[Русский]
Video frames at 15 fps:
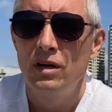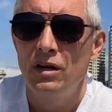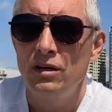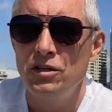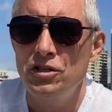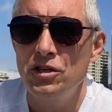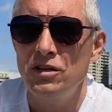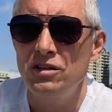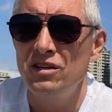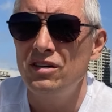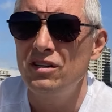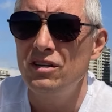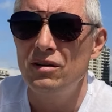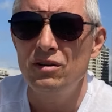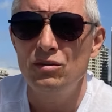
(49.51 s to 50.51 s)
лечение
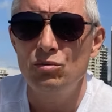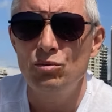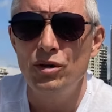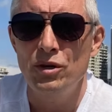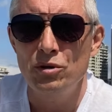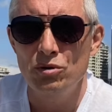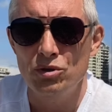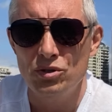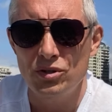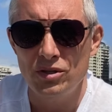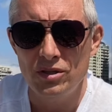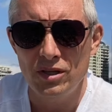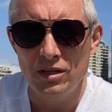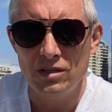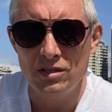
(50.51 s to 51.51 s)
не удается, и
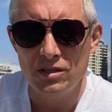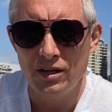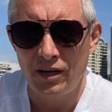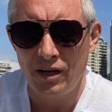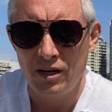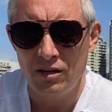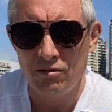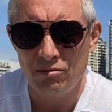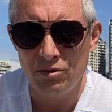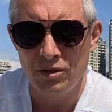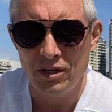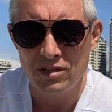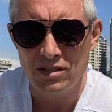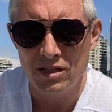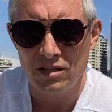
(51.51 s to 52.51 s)
надо скорее его
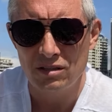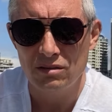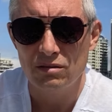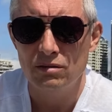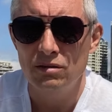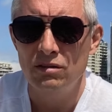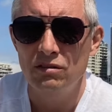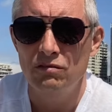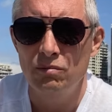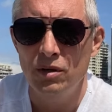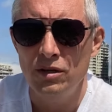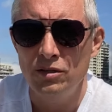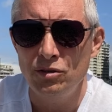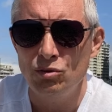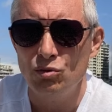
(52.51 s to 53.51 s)
назад э, в
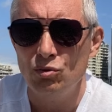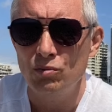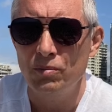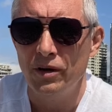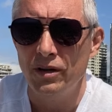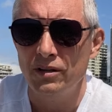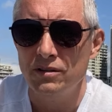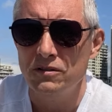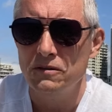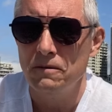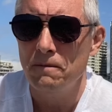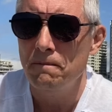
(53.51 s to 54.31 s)
больницу упрятать.